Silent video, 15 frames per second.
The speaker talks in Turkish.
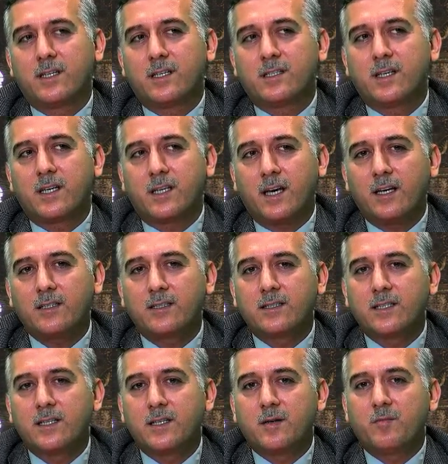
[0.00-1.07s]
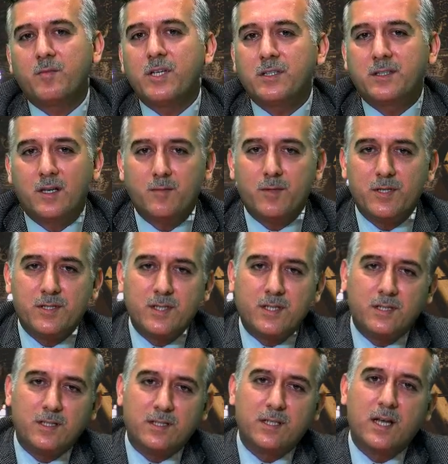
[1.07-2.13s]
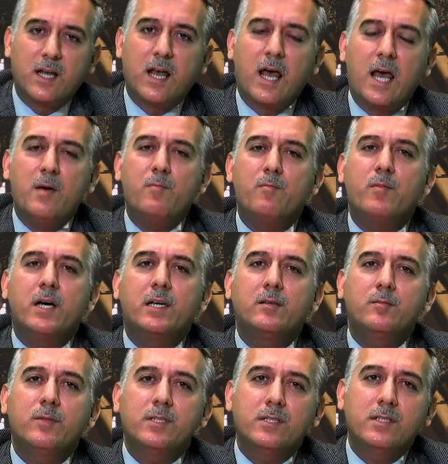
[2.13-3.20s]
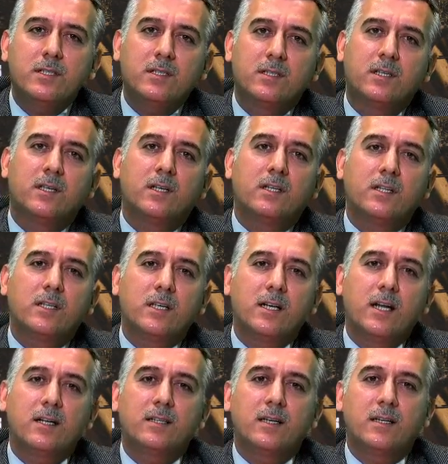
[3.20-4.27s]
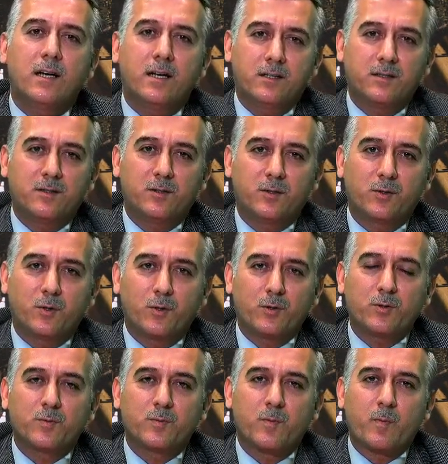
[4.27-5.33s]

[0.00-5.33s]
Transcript: Zekat bir temizliktir. Hem malımızı kirlerden arındırıyor.